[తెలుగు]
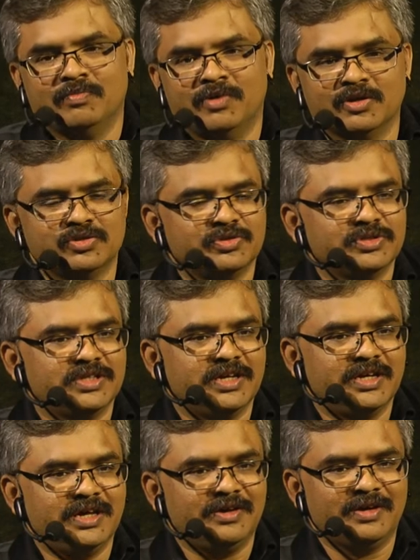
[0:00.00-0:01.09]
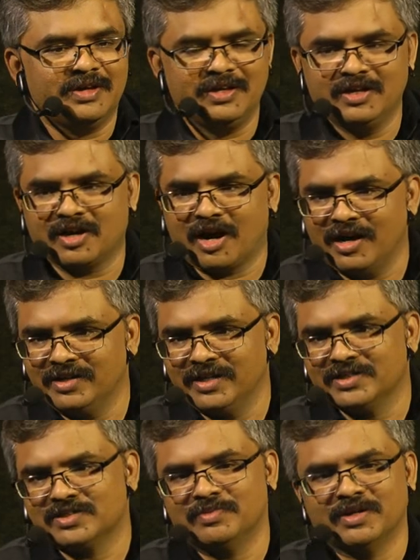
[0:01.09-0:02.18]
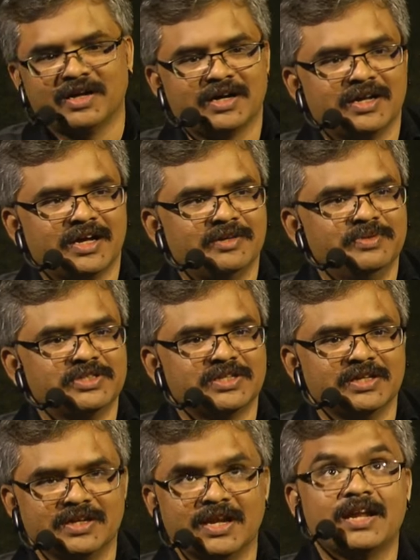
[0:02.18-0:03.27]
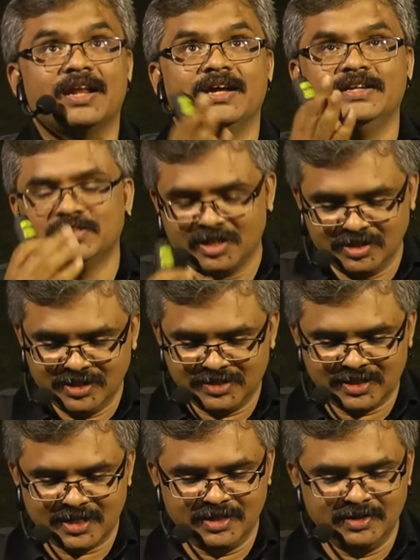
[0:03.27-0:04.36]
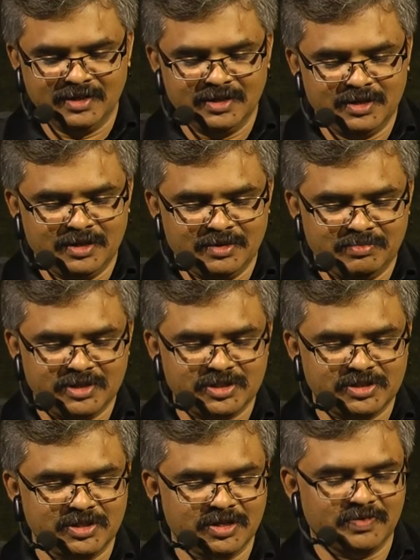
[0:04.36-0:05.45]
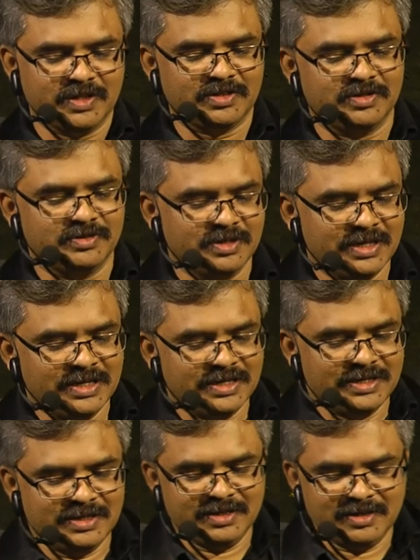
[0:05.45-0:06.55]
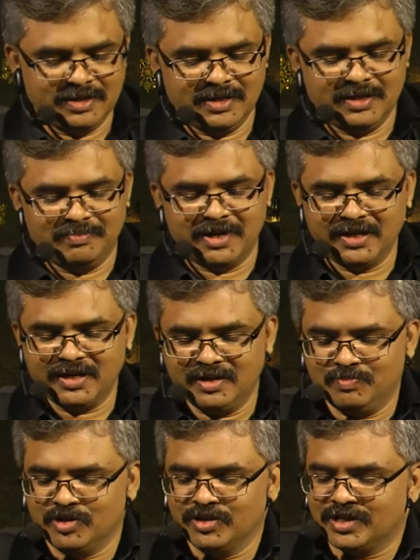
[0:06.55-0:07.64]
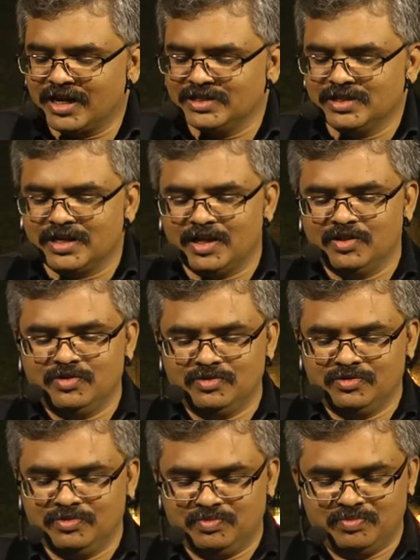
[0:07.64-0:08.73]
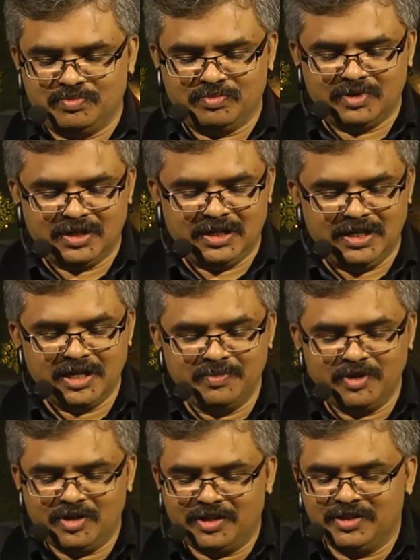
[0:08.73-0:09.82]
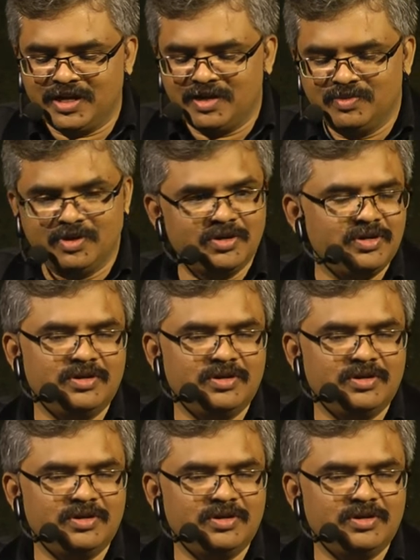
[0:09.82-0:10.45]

మనం చూస్తే ఈ కాంటెక్స్ట్ మనకు అక్కడ కనిపిస్తుంది నాన్న లైట్స్ ఆన్ చేస్తారా మెసేజ్లోకి వెళ్తున్నాం మనకి మొదటి రాజుల గ్రంథం ఎనిమిదో అధ్యాయంలో